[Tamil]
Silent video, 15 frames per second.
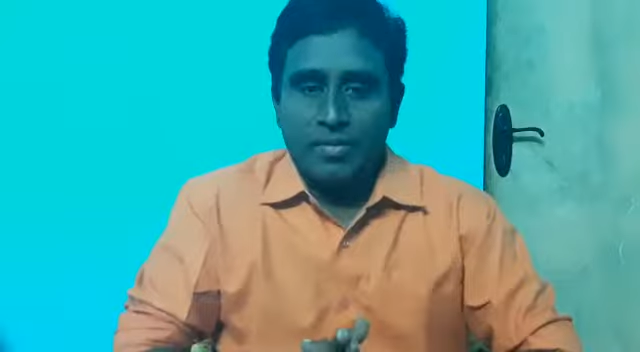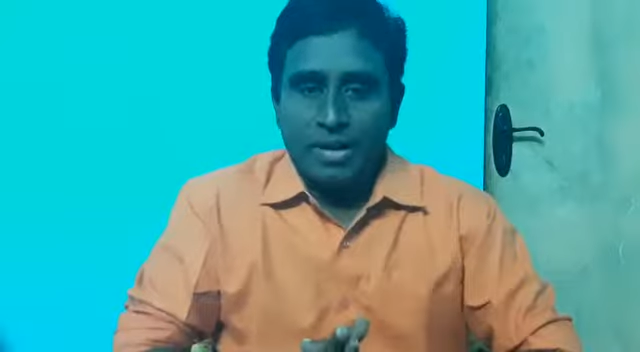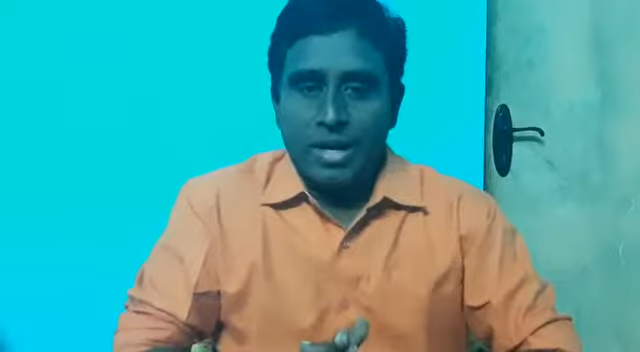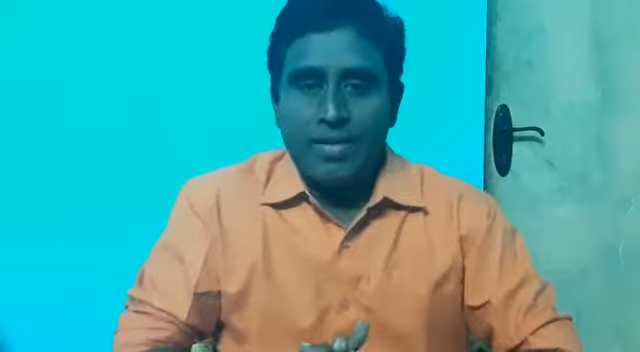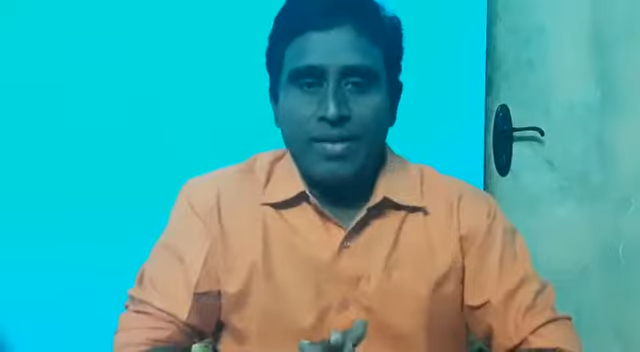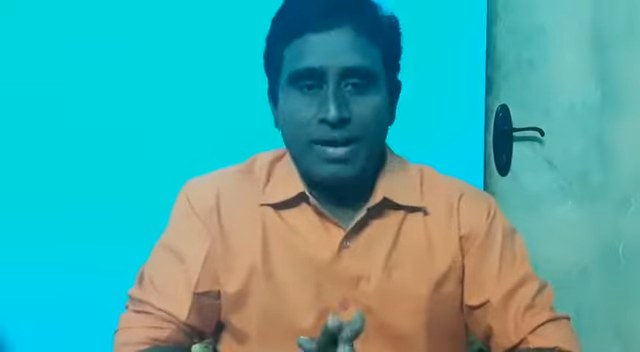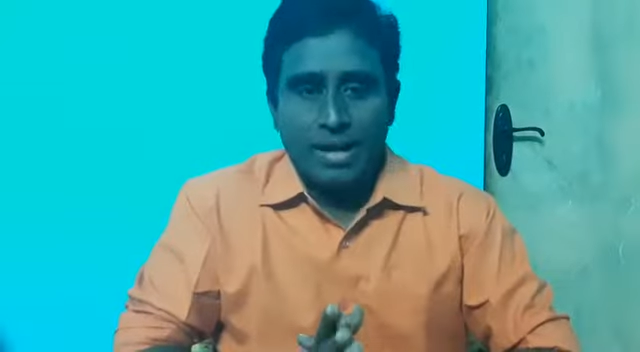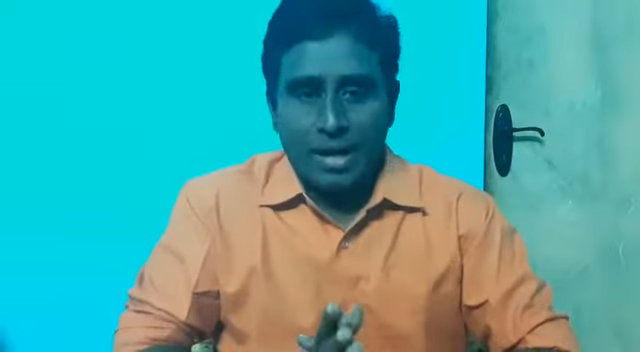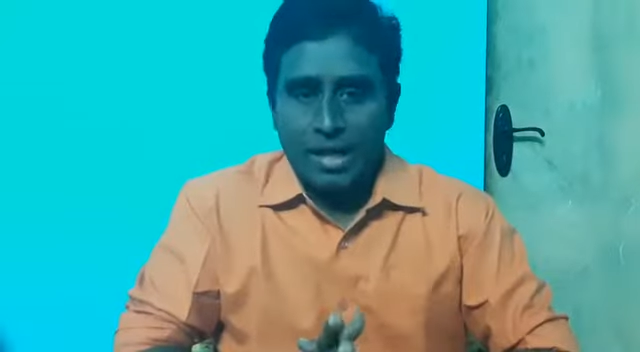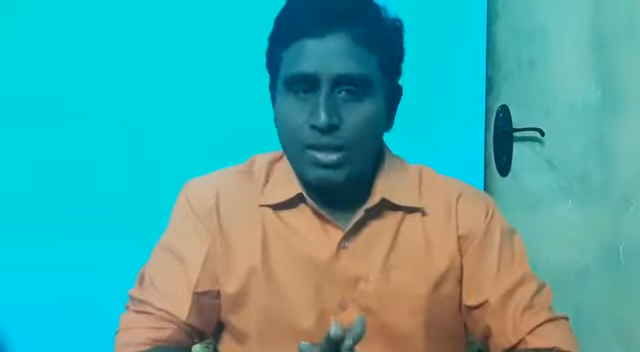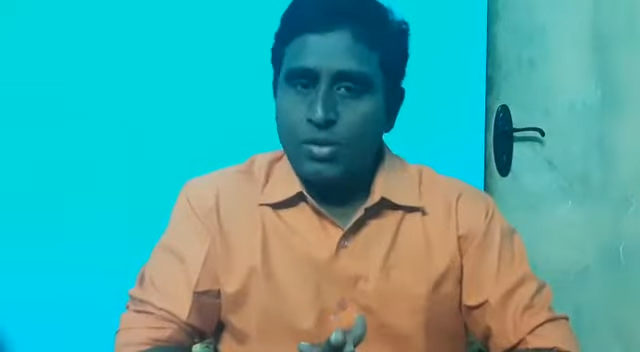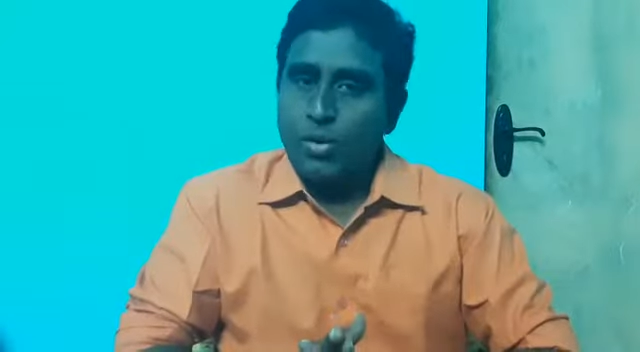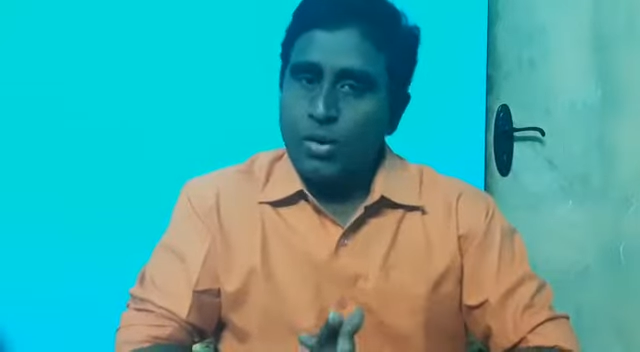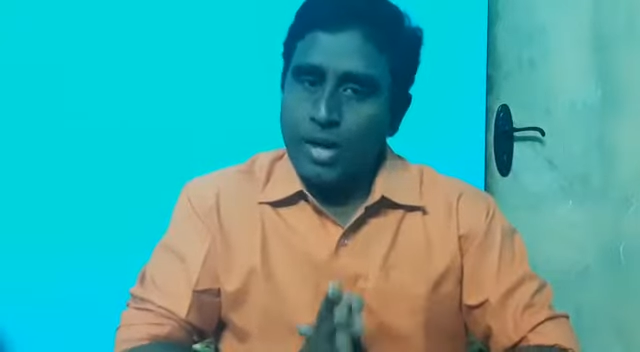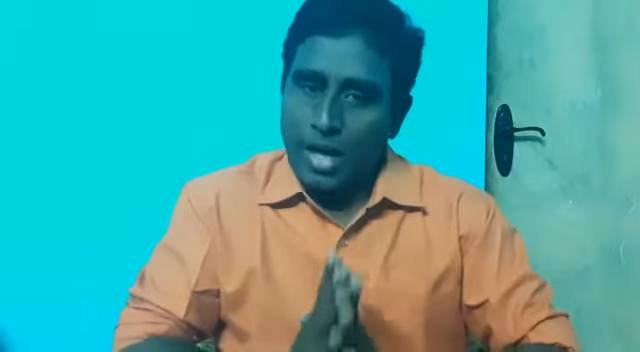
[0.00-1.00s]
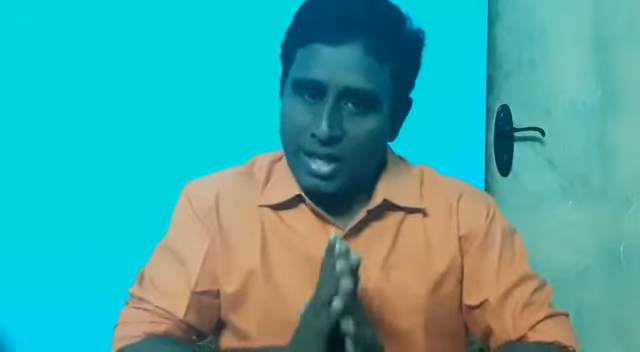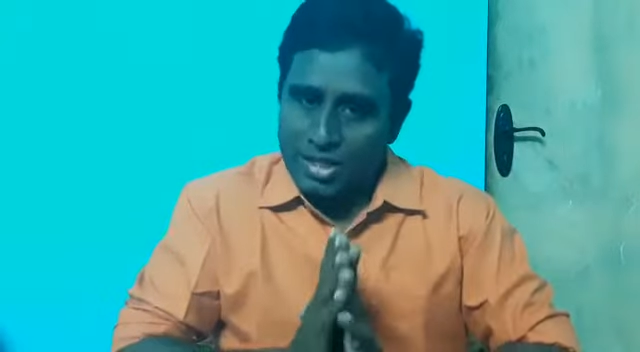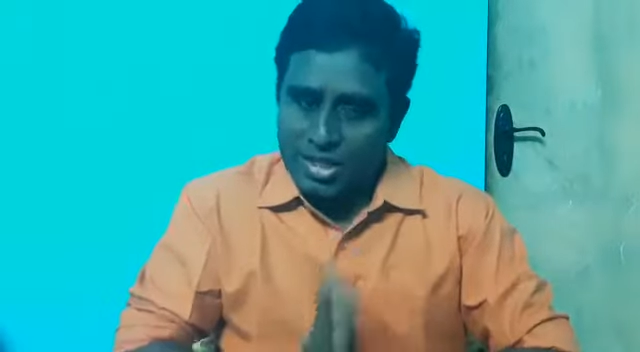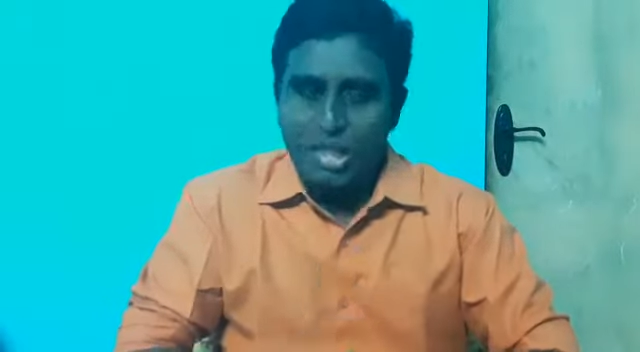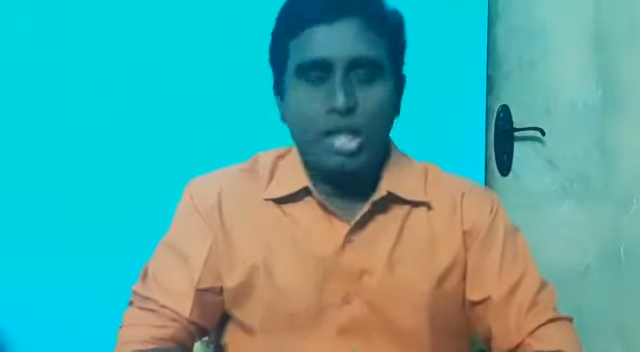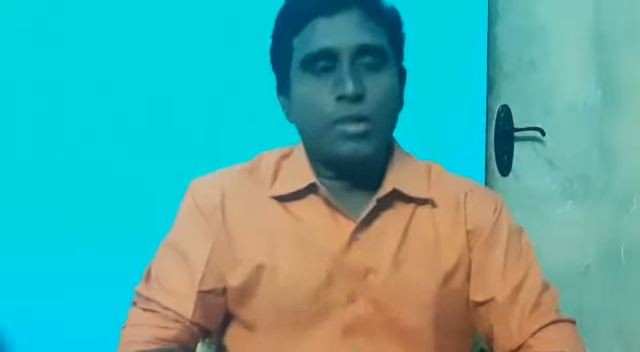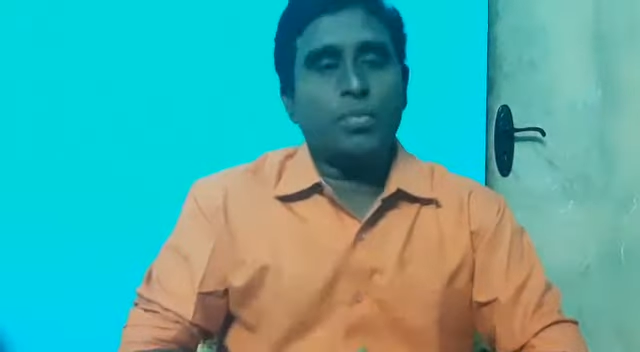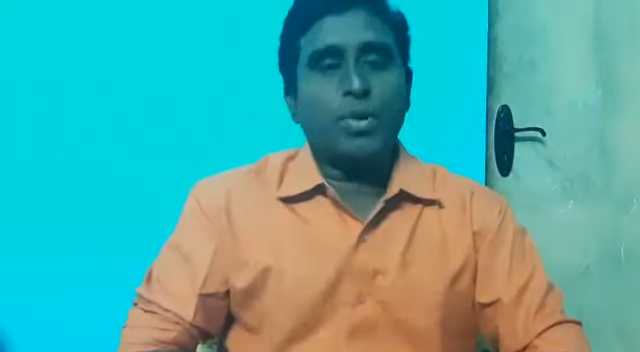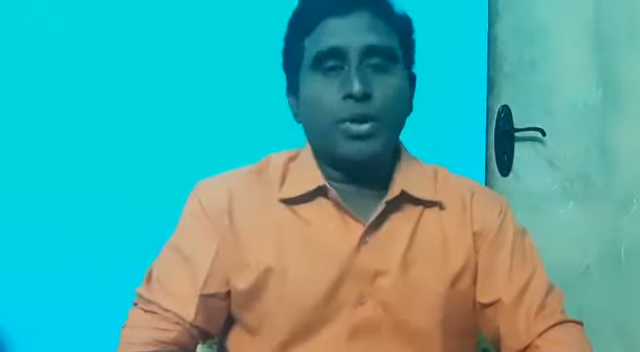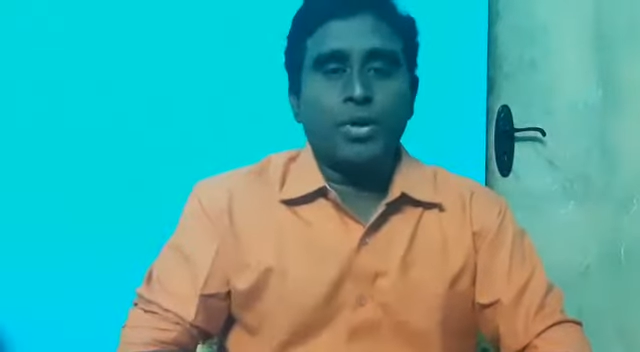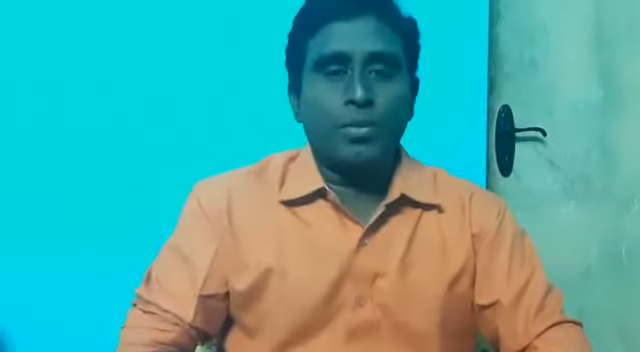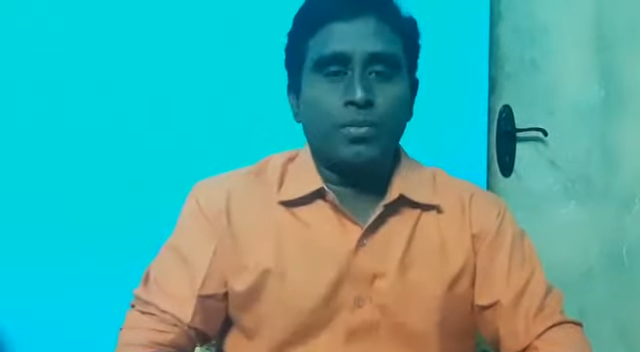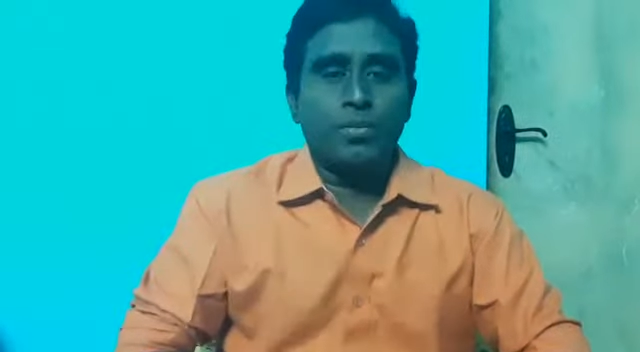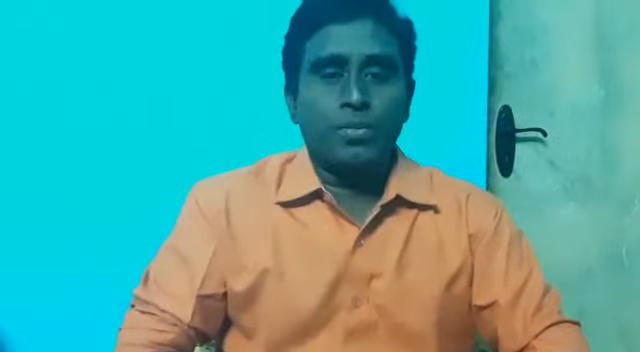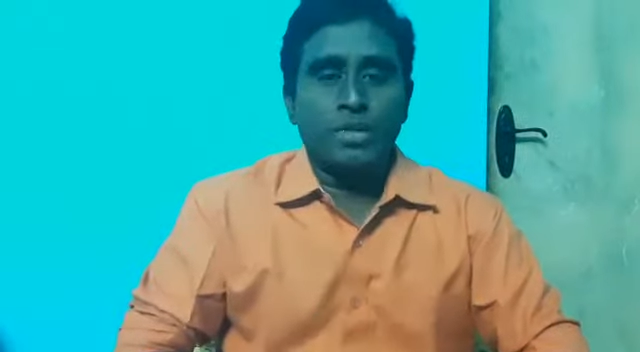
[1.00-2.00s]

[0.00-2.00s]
விழாவில் கலந்து கொள்ற அத்தனை பேரும்